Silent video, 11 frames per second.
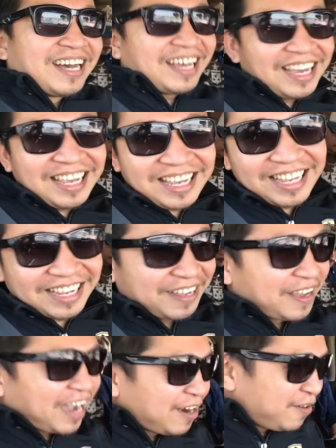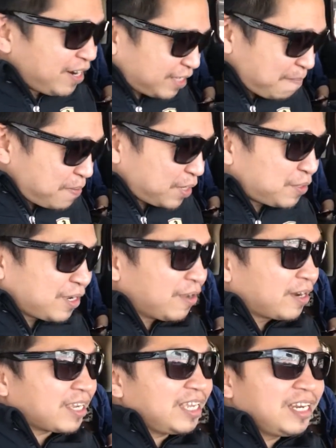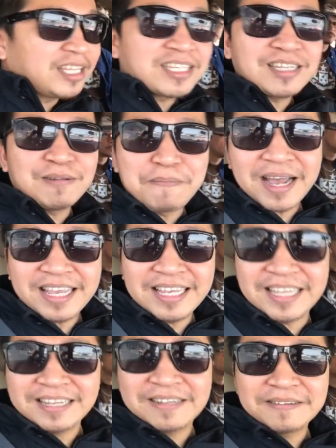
ay ano na temperature ngayon ang init na sa Dubai ang